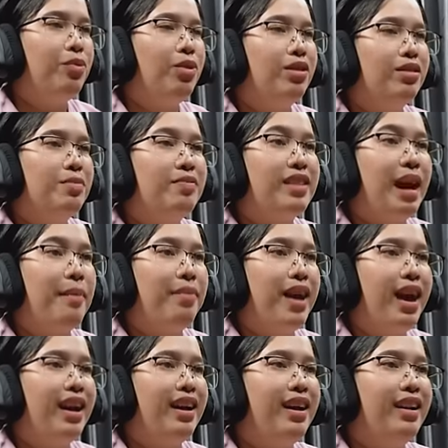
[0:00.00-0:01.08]
จำนวน13
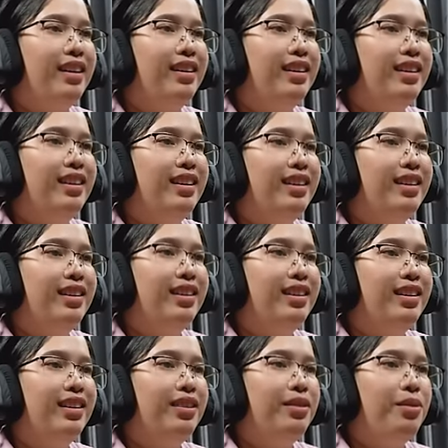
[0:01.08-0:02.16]
ถังค่ะ
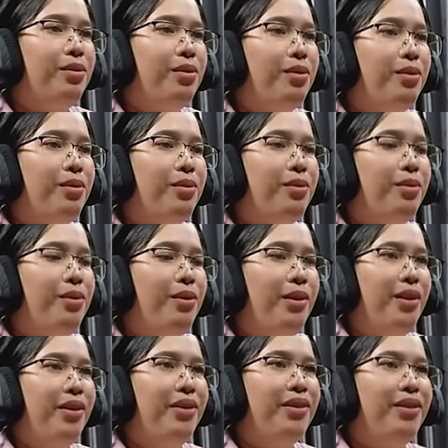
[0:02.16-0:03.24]
นู่
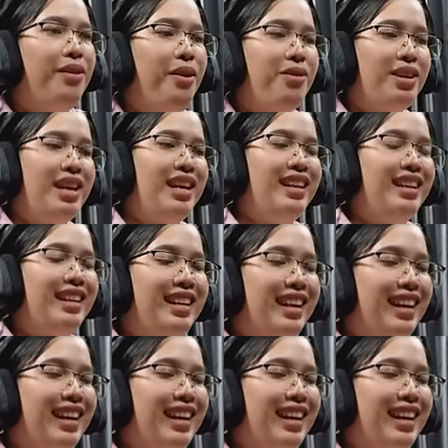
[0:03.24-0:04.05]
ว้าวของดีนะ